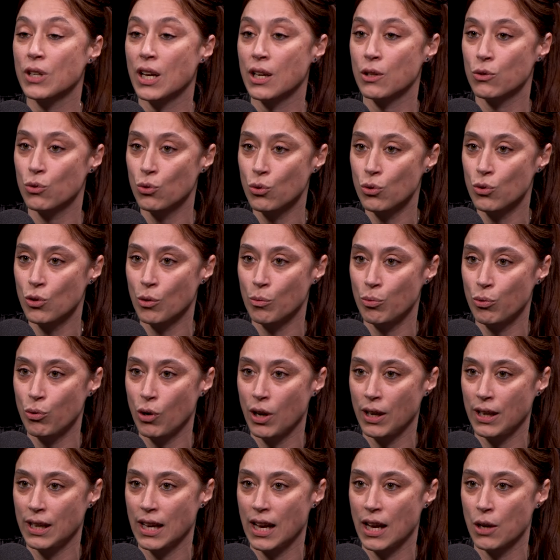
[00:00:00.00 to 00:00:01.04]
on a un taux
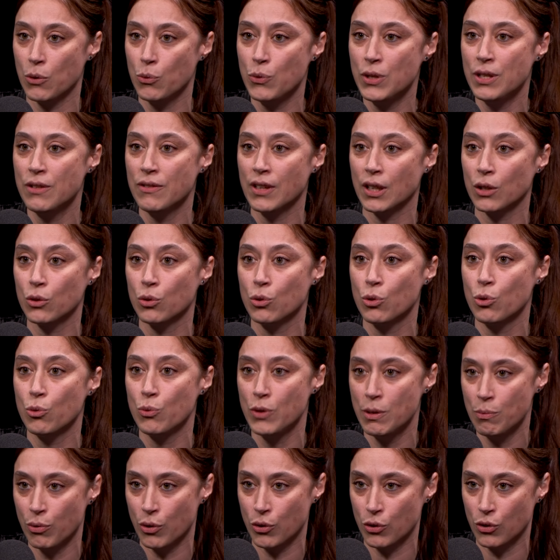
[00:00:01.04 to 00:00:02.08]
d'emploi qui est à
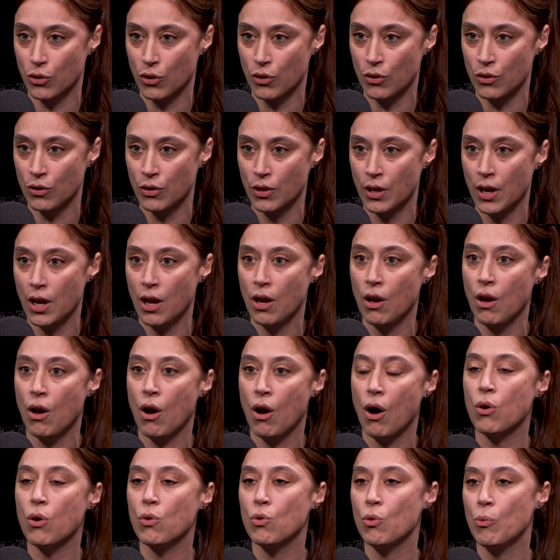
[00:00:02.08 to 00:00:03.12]
8,8%.
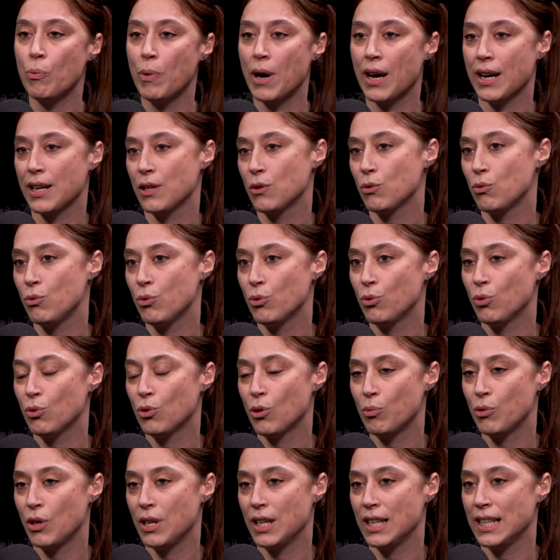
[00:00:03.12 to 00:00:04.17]
En comparaison, le taux
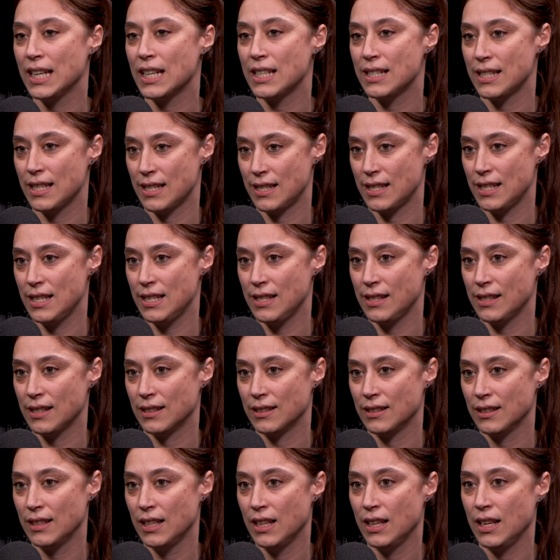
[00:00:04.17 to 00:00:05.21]
d'emploi légal, c'est 6.
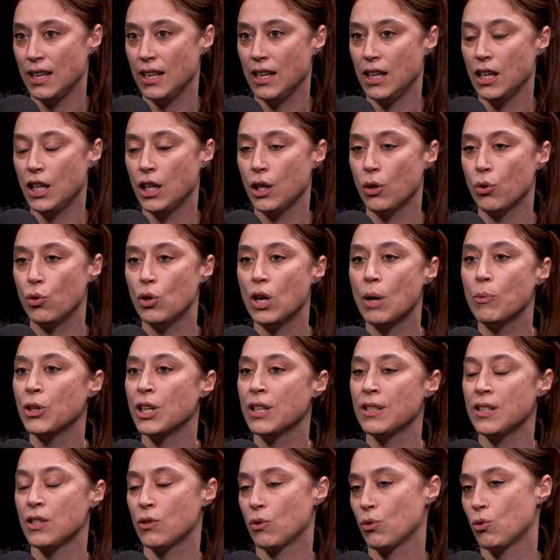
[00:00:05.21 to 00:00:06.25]
Mmh. Et euh, la
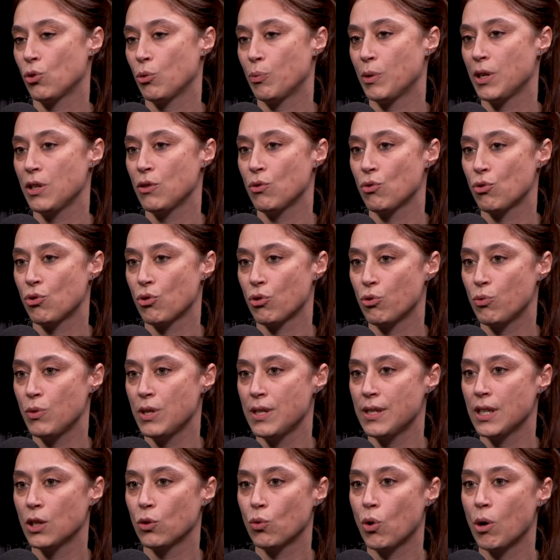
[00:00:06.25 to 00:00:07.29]
moyenne des entreprises
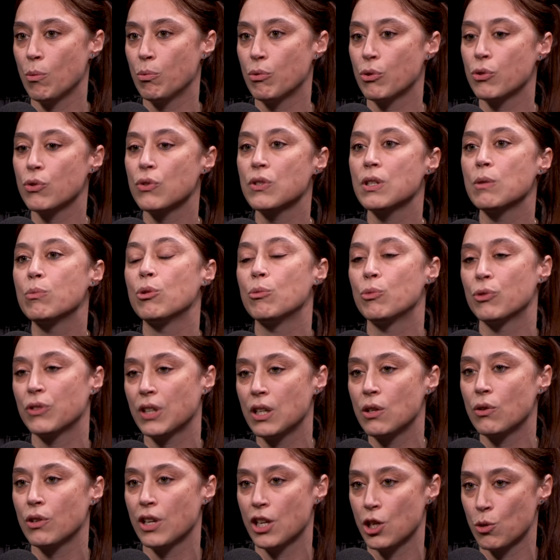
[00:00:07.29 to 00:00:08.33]
aujourd'hui, c'est 3 C'est pour
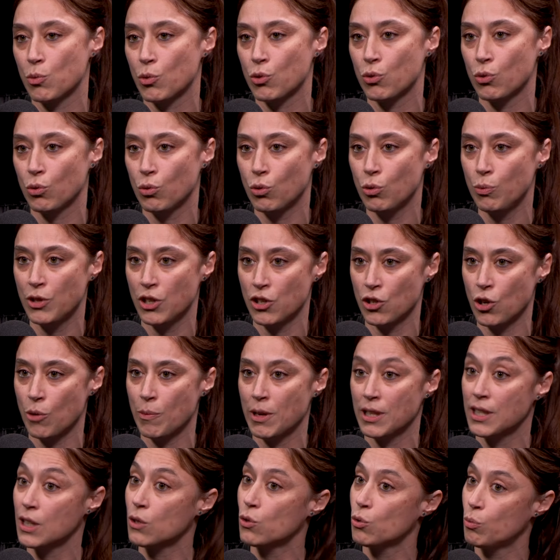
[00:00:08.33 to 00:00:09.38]
montrer l'engagement du groupe déjà en
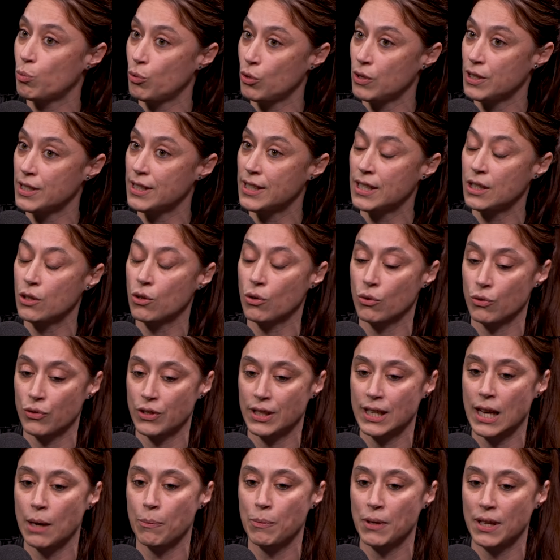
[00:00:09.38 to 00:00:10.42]
matière de politique euh,
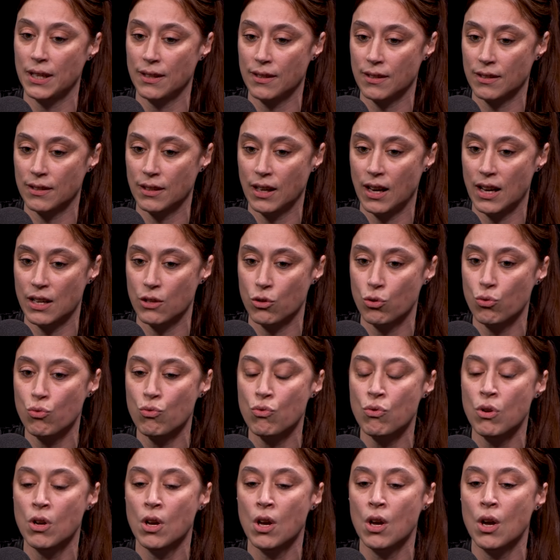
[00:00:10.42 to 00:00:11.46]
handicap et
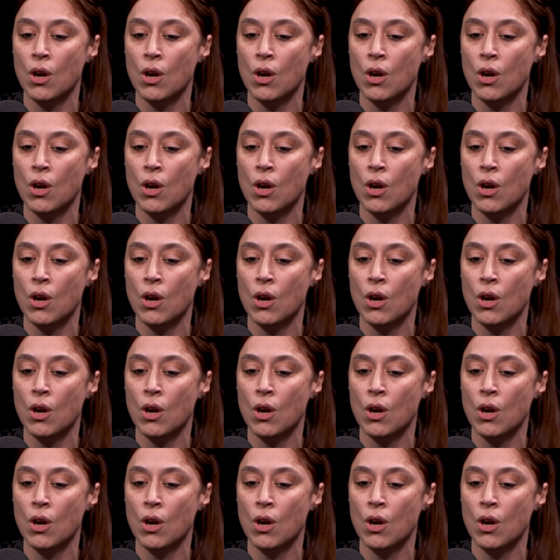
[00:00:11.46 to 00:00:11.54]
d'intégration.